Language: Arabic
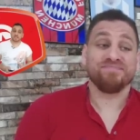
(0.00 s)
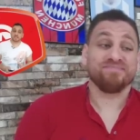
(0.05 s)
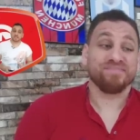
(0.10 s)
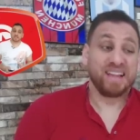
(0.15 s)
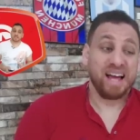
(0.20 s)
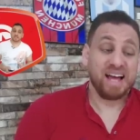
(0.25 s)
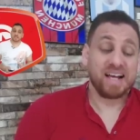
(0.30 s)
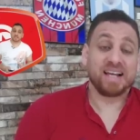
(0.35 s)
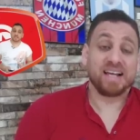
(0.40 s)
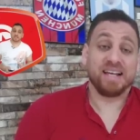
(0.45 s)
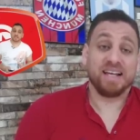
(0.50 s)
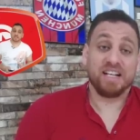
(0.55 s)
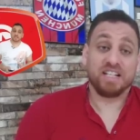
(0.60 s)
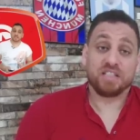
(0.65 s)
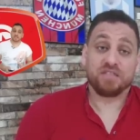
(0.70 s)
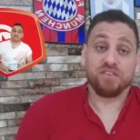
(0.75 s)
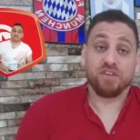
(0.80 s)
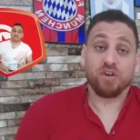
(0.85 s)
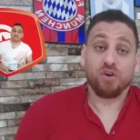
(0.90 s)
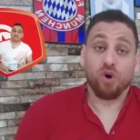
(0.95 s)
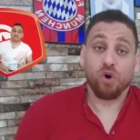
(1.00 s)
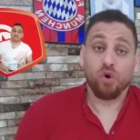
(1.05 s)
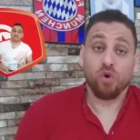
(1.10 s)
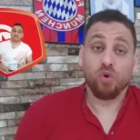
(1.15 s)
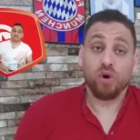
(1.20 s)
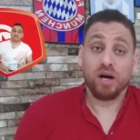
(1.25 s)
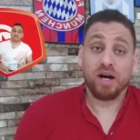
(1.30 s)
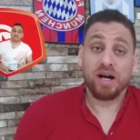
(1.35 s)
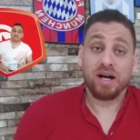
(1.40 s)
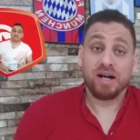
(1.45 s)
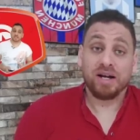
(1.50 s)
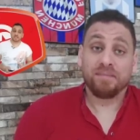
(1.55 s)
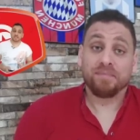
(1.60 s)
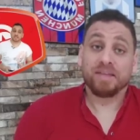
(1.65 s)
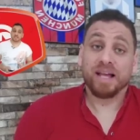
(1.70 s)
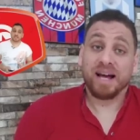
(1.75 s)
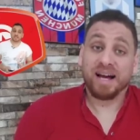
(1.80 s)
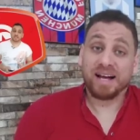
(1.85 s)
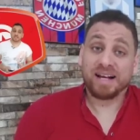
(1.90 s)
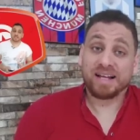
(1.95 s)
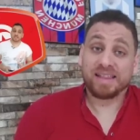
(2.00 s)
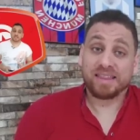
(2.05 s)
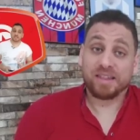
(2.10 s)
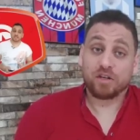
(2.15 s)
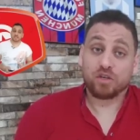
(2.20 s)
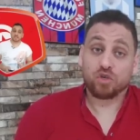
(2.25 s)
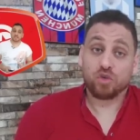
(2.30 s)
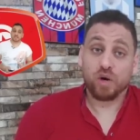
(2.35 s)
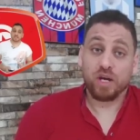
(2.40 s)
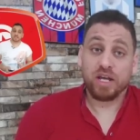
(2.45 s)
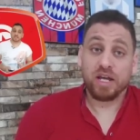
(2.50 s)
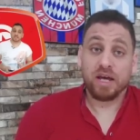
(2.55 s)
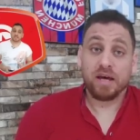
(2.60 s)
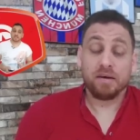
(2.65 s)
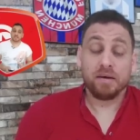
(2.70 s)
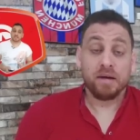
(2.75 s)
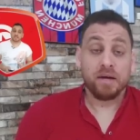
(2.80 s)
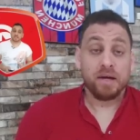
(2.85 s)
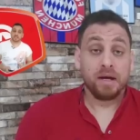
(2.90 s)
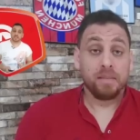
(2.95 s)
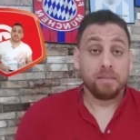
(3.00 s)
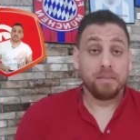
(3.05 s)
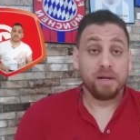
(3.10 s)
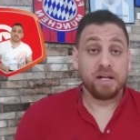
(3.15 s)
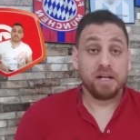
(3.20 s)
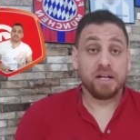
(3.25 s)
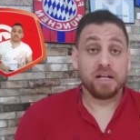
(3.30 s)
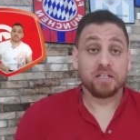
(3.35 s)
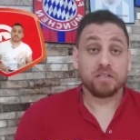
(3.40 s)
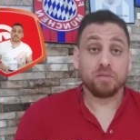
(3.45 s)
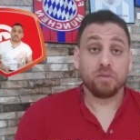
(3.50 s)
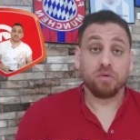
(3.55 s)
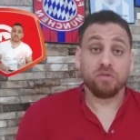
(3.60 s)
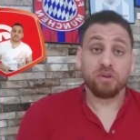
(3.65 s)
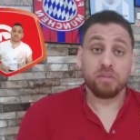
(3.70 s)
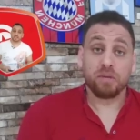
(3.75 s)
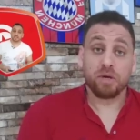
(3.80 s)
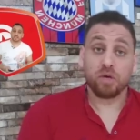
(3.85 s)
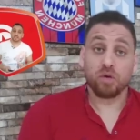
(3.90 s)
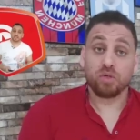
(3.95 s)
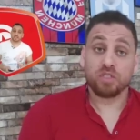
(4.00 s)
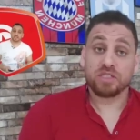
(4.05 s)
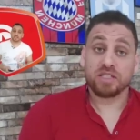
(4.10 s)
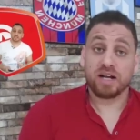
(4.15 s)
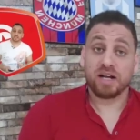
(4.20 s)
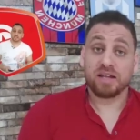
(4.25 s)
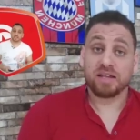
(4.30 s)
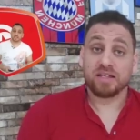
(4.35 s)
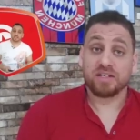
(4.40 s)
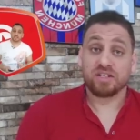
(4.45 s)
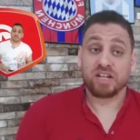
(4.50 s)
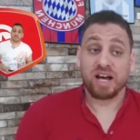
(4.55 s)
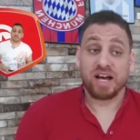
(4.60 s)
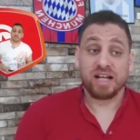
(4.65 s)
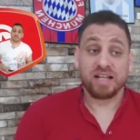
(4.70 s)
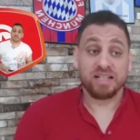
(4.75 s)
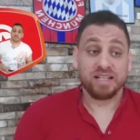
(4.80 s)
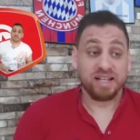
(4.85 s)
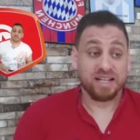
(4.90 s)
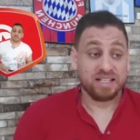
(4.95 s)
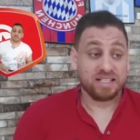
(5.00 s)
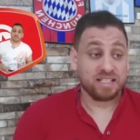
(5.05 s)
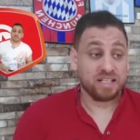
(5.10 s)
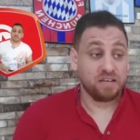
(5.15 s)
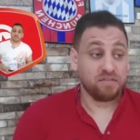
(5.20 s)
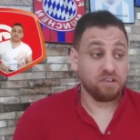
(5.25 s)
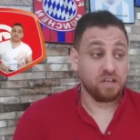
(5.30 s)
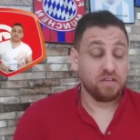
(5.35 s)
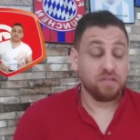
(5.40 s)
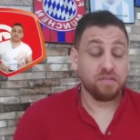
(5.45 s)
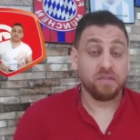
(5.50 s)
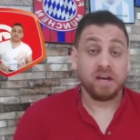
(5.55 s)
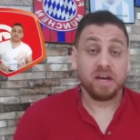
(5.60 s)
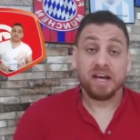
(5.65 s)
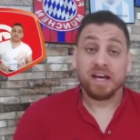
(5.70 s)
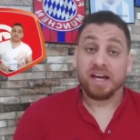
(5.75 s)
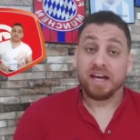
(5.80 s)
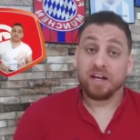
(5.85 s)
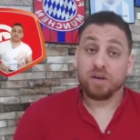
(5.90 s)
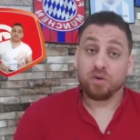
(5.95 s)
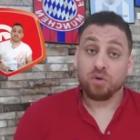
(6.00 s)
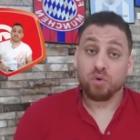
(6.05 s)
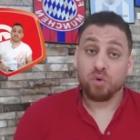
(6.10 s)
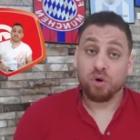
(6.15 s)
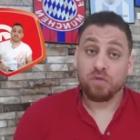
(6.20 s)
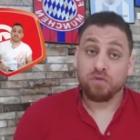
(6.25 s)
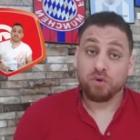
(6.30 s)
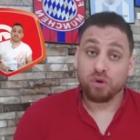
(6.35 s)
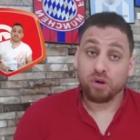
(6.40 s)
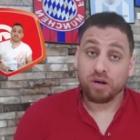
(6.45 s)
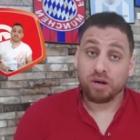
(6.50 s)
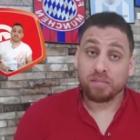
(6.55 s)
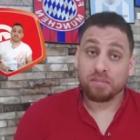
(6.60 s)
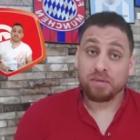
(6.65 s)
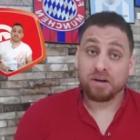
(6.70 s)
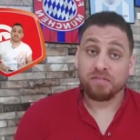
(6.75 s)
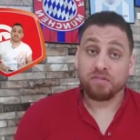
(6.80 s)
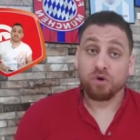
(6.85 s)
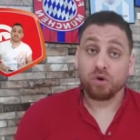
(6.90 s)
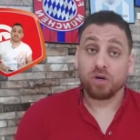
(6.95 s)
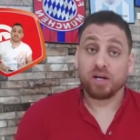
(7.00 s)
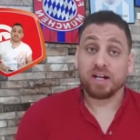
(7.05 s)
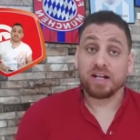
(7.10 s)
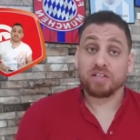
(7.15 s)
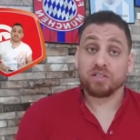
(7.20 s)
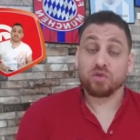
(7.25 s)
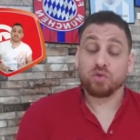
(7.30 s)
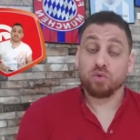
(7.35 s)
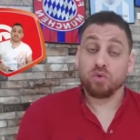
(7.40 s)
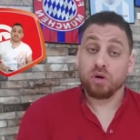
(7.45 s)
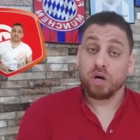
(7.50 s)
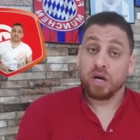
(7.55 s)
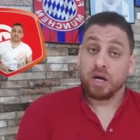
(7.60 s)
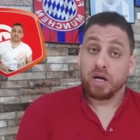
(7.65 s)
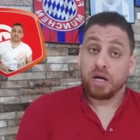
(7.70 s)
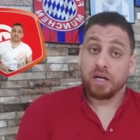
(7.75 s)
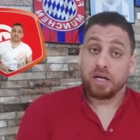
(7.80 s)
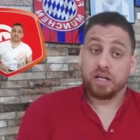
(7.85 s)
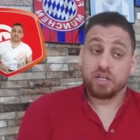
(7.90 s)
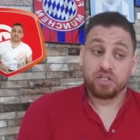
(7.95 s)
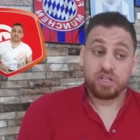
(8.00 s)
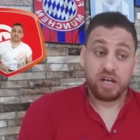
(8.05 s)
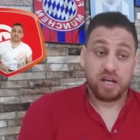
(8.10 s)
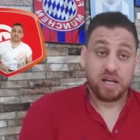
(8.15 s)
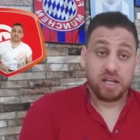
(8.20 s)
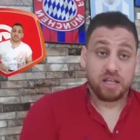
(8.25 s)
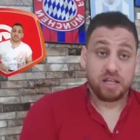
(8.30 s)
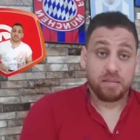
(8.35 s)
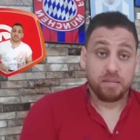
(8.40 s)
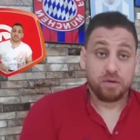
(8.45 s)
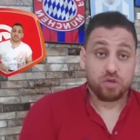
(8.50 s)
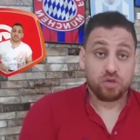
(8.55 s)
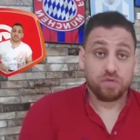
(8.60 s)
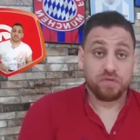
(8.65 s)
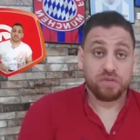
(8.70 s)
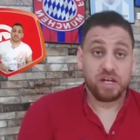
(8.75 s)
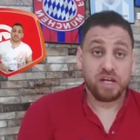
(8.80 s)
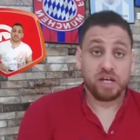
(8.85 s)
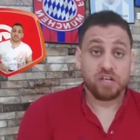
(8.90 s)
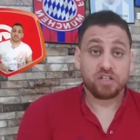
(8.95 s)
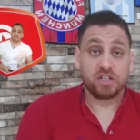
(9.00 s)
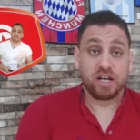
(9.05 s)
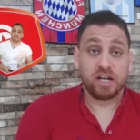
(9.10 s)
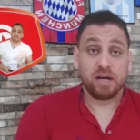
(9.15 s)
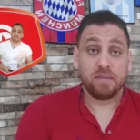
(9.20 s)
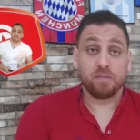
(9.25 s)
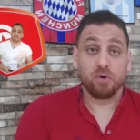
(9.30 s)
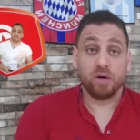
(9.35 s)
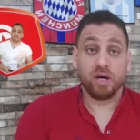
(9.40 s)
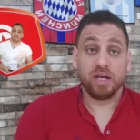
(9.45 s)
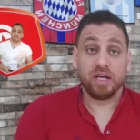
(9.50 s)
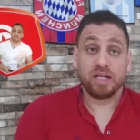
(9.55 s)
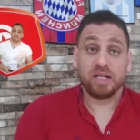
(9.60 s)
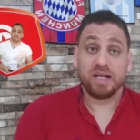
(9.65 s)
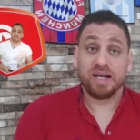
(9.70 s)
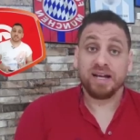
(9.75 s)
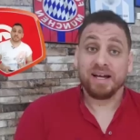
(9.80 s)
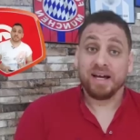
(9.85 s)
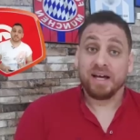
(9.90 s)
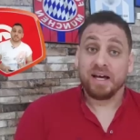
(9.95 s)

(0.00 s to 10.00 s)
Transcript: هكا يحس في روحه اكثر شويه من اللازم وفيما يخص راضي الجعاد يحس كيف كيف انه فوق فوق راسه ريشه هذا ما شفناهاش على معينه